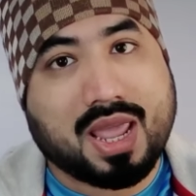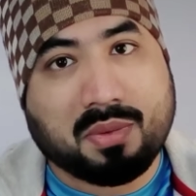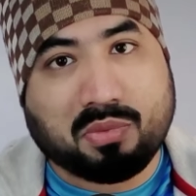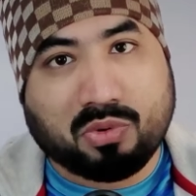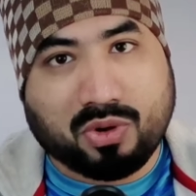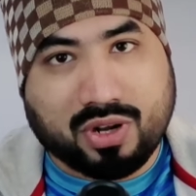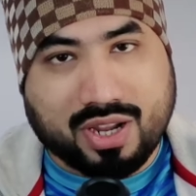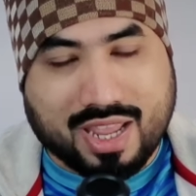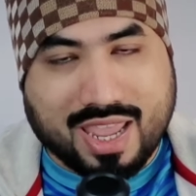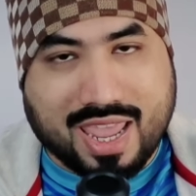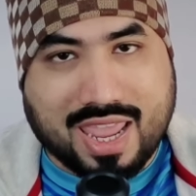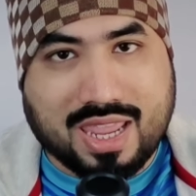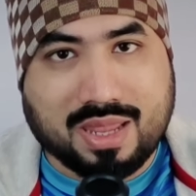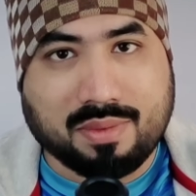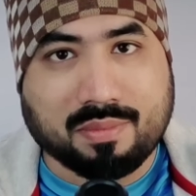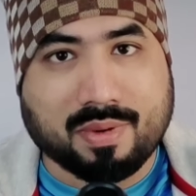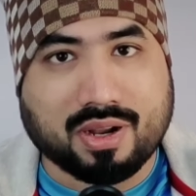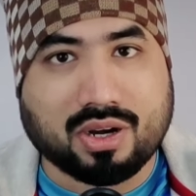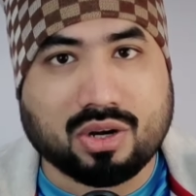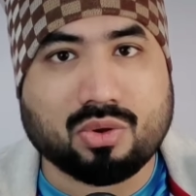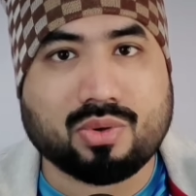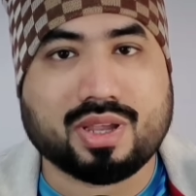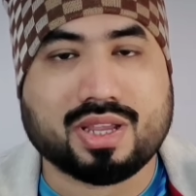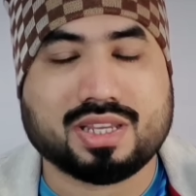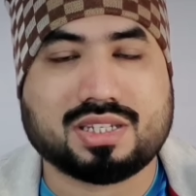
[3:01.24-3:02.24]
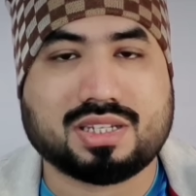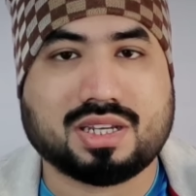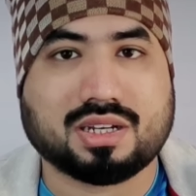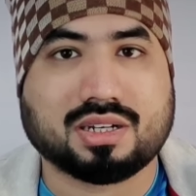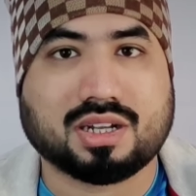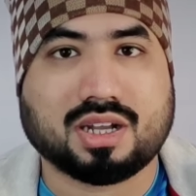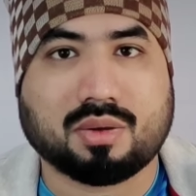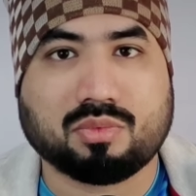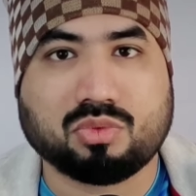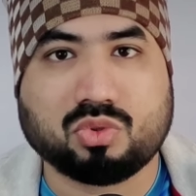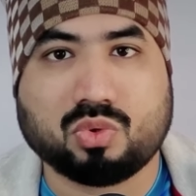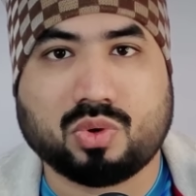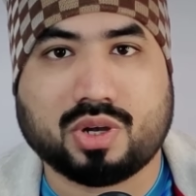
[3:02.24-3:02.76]
এবং এইবারেও এশিয়ান
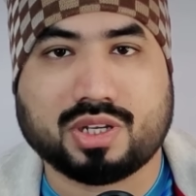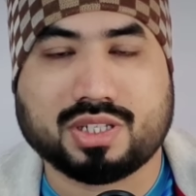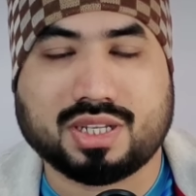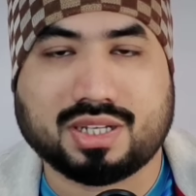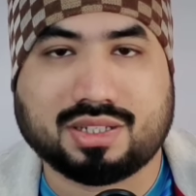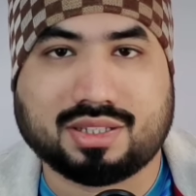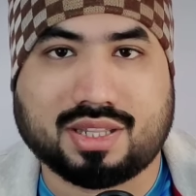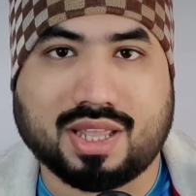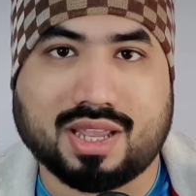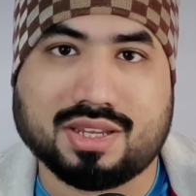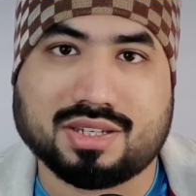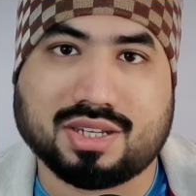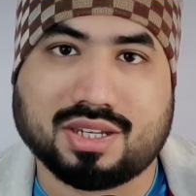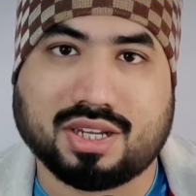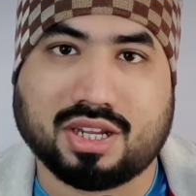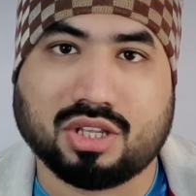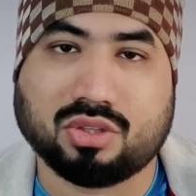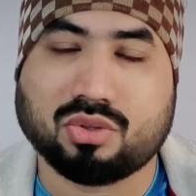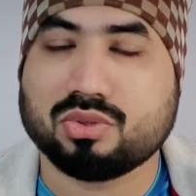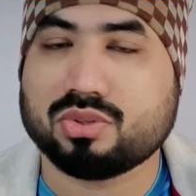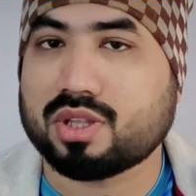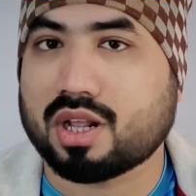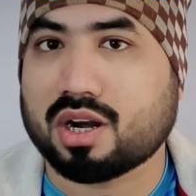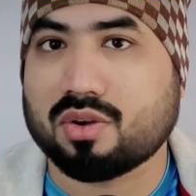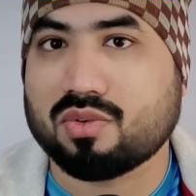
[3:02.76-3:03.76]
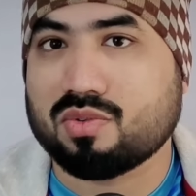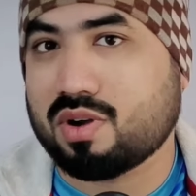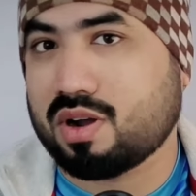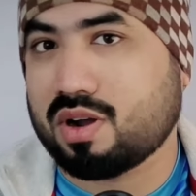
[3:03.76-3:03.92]
কাপ দু হাজার তেইশে কিন্তু তারা